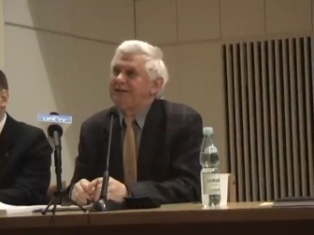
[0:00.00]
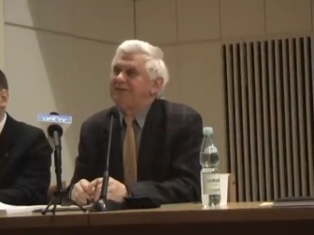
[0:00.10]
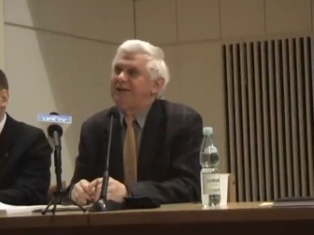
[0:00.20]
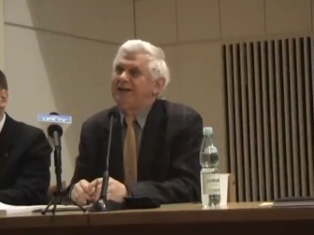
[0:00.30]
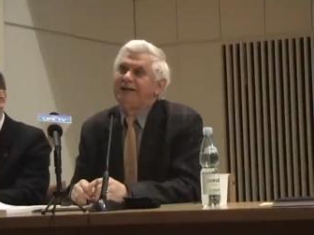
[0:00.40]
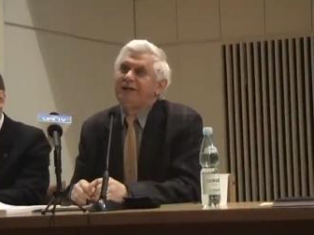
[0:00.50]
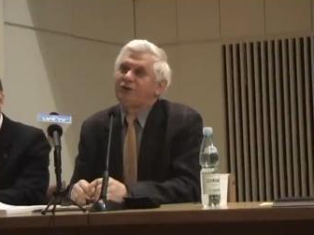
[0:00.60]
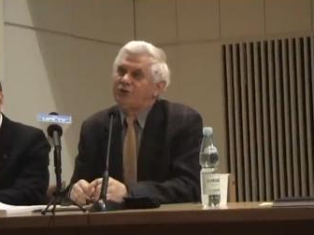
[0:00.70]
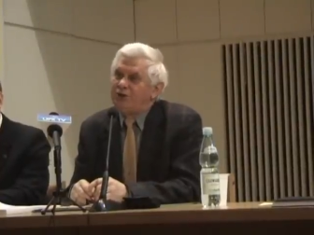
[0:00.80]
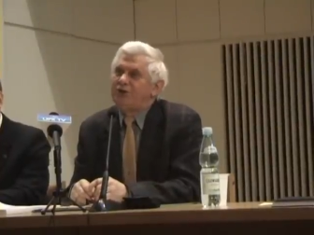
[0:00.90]
prawda?
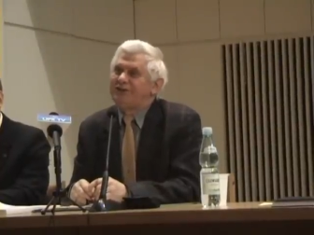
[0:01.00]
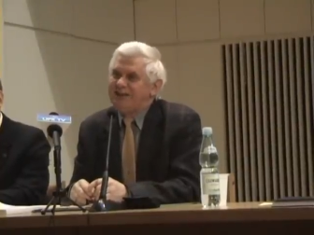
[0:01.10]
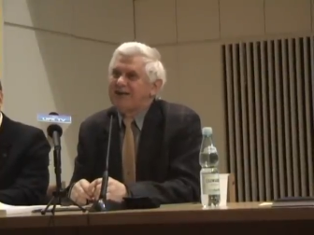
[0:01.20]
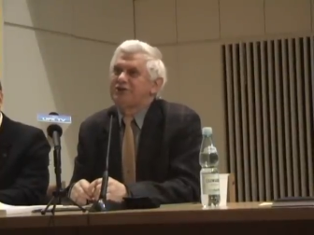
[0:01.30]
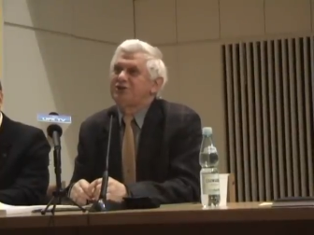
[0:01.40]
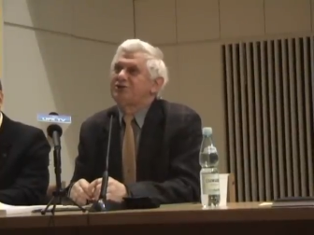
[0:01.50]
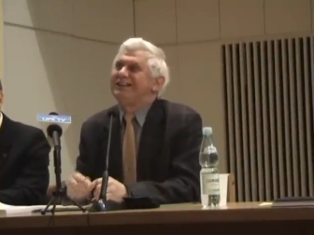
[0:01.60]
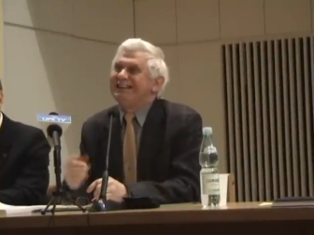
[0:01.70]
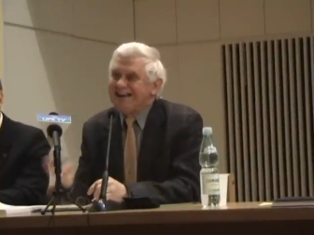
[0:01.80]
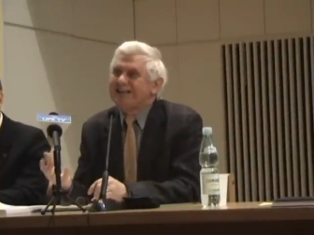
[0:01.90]
to jakiś,
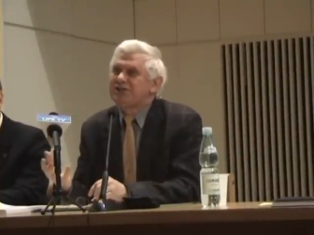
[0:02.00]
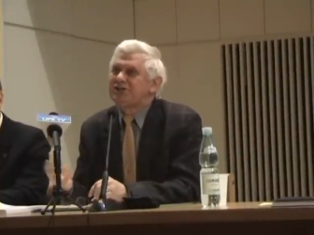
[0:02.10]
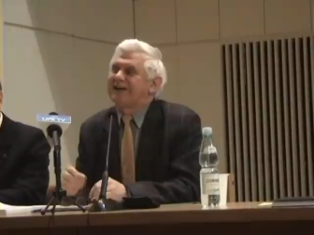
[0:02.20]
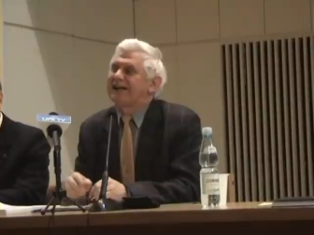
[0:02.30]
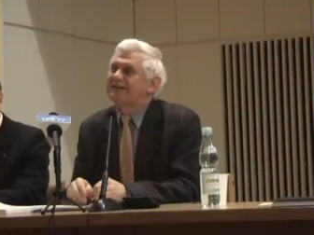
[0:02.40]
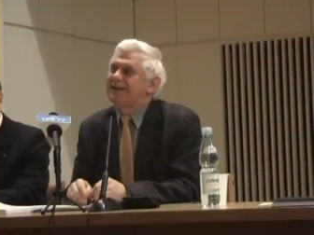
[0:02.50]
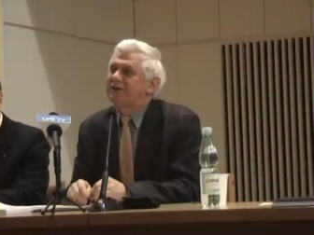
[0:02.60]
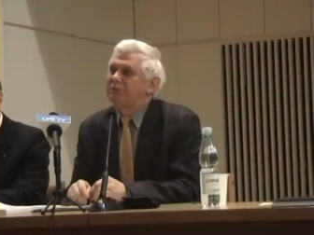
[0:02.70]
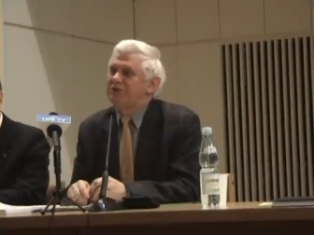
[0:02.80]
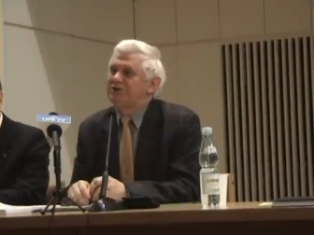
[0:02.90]
jakiś
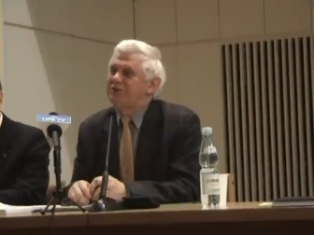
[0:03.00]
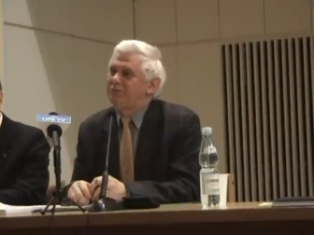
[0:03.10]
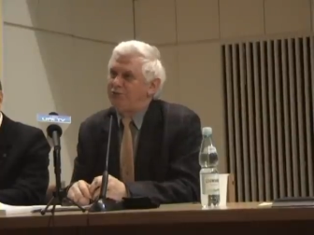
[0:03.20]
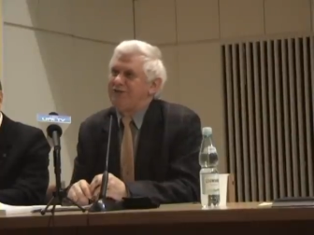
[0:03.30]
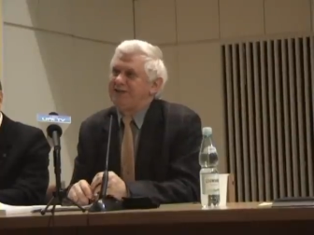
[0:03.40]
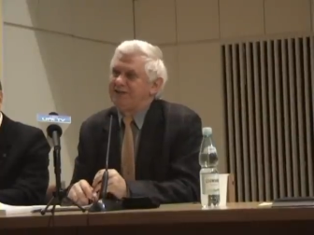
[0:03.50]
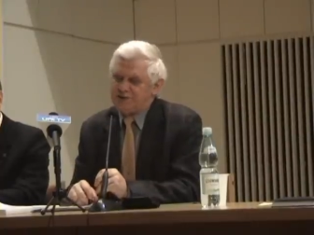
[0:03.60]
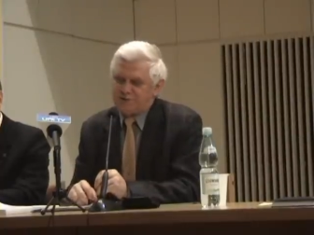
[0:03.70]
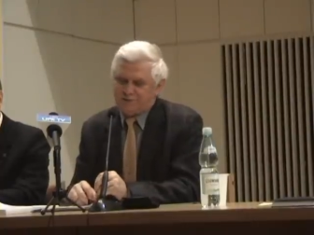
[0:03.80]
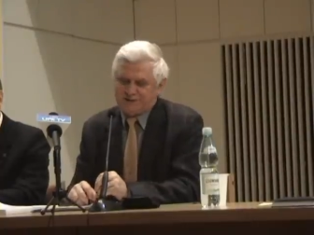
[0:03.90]
traktar być powinien.
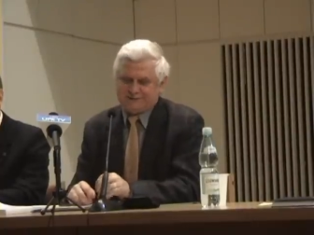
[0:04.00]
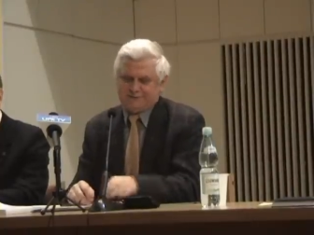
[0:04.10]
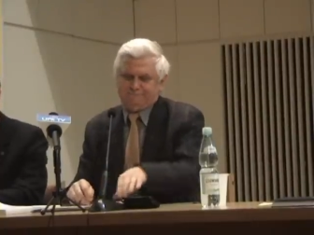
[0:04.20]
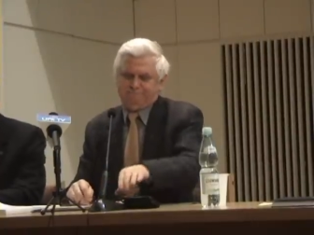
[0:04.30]
Dziękuję bardzo.